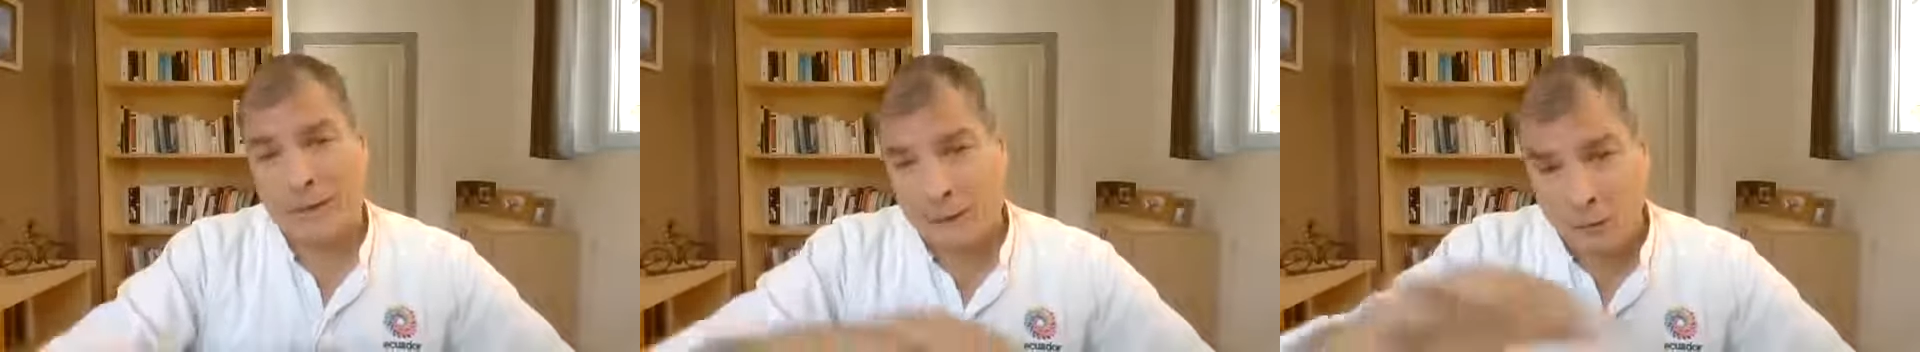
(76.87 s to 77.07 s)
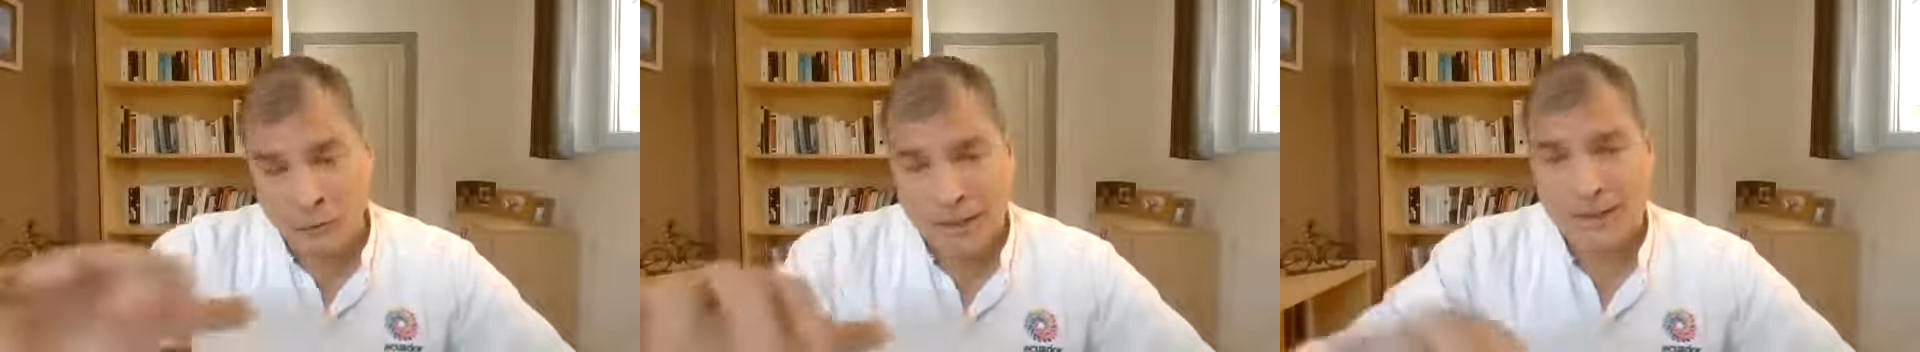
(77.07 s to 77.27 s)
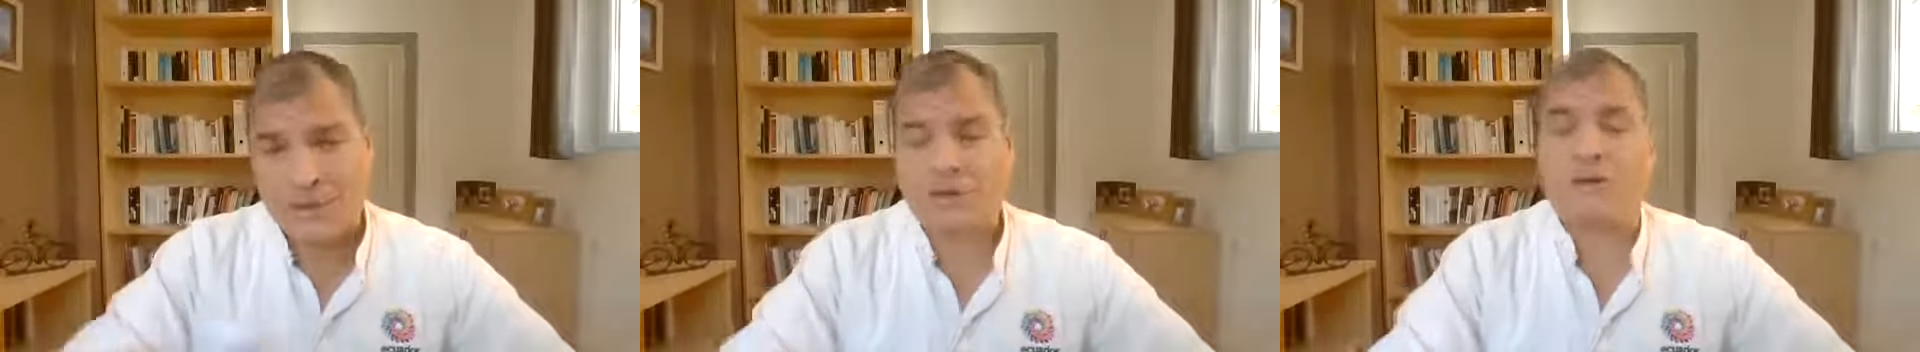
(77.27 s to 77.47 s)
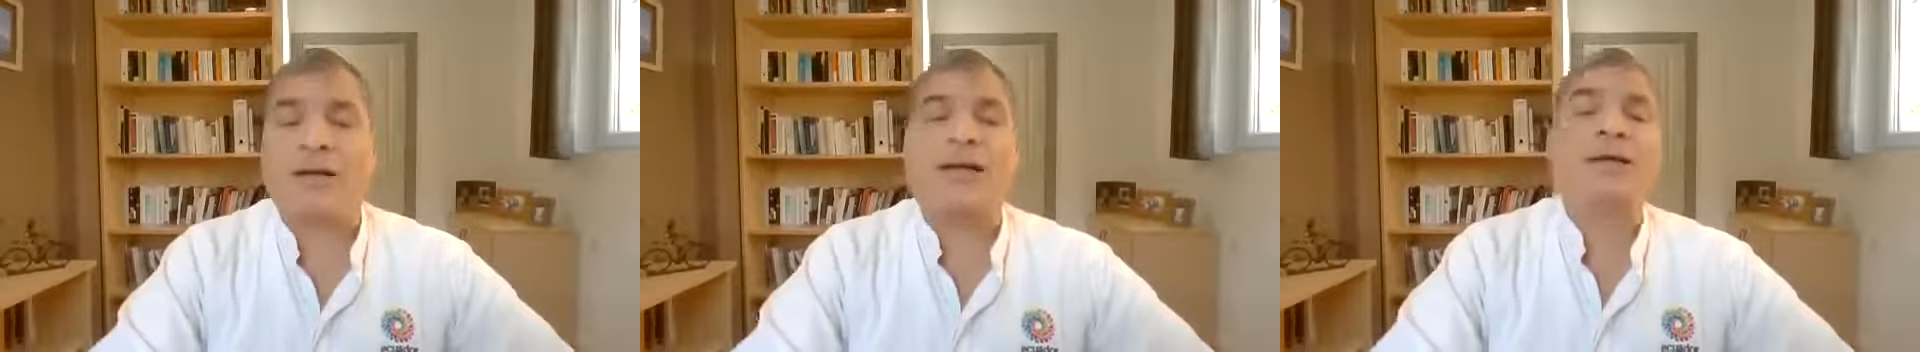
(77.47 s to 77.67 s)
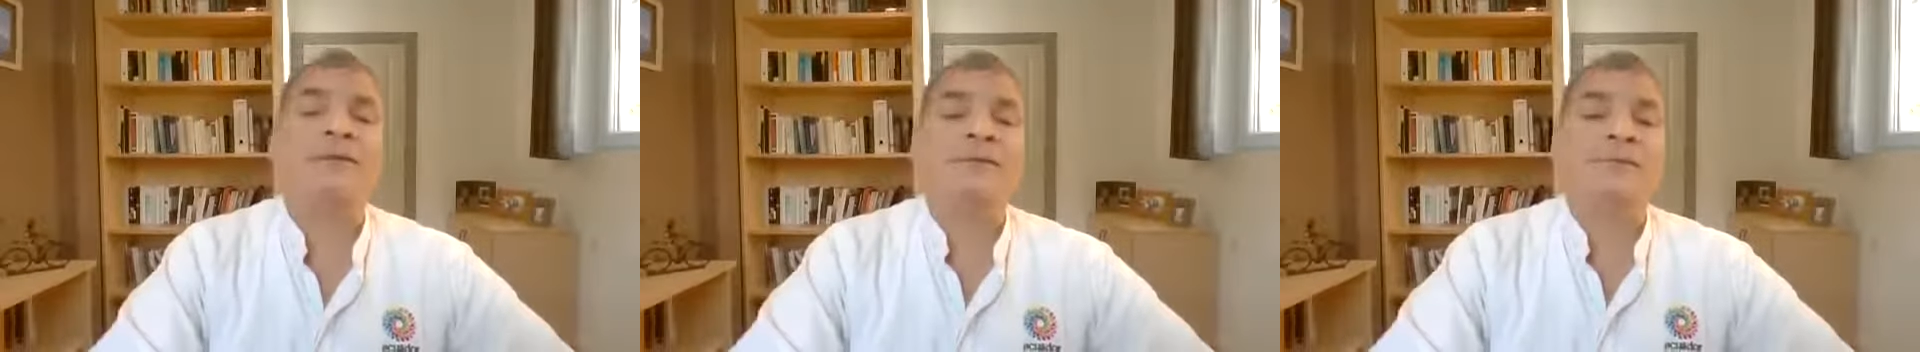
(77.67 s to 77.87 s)
cobertura
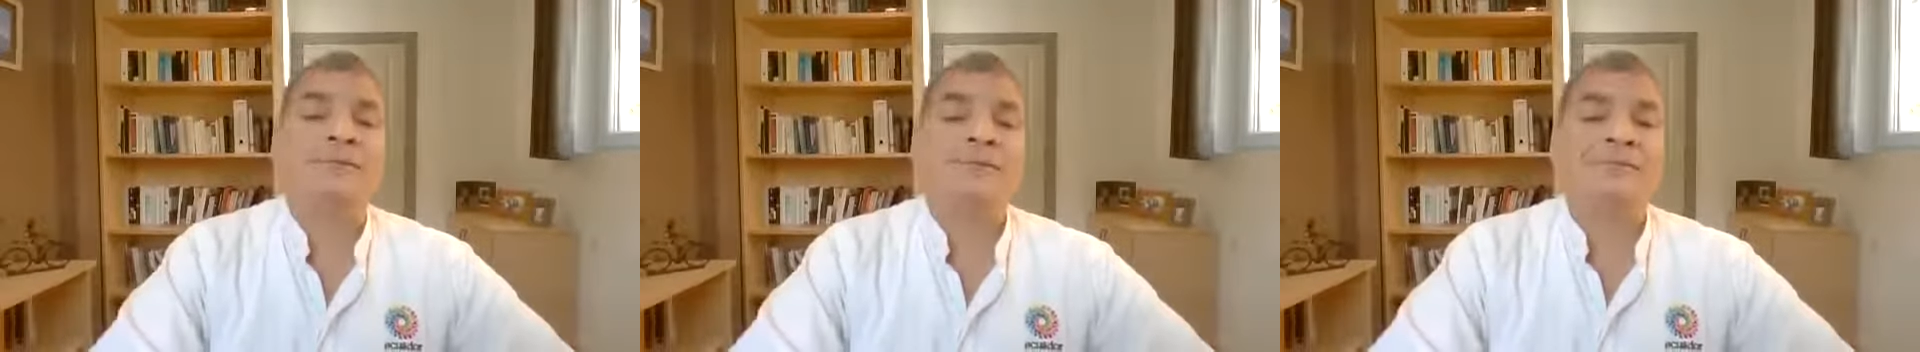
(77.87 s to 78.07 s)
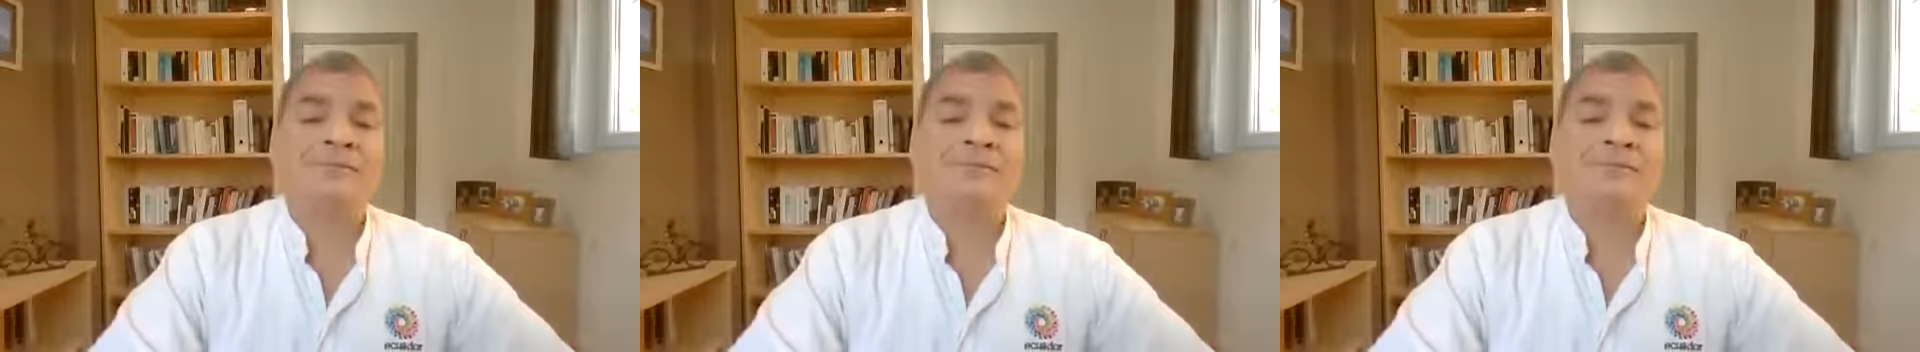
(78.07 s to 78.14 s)
nacional,